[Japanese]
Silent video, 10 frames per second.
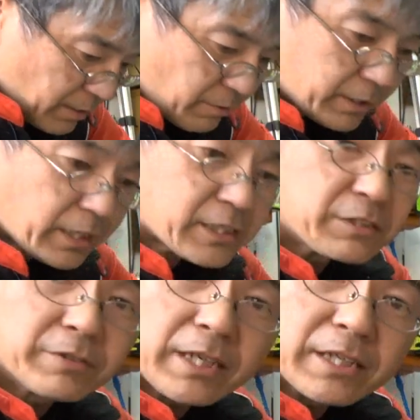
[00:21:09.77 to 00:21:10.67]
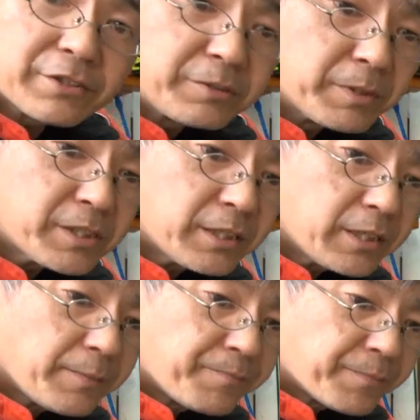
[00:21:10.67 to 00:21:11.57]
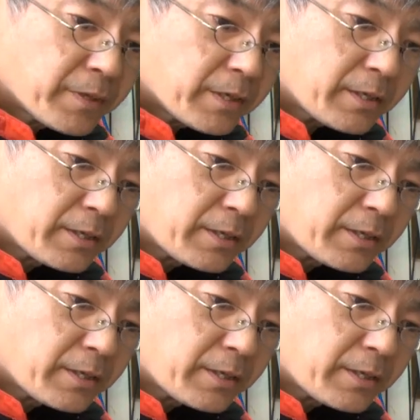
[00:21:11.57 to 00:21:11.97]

これ新しいのね食いましたんでね、はい、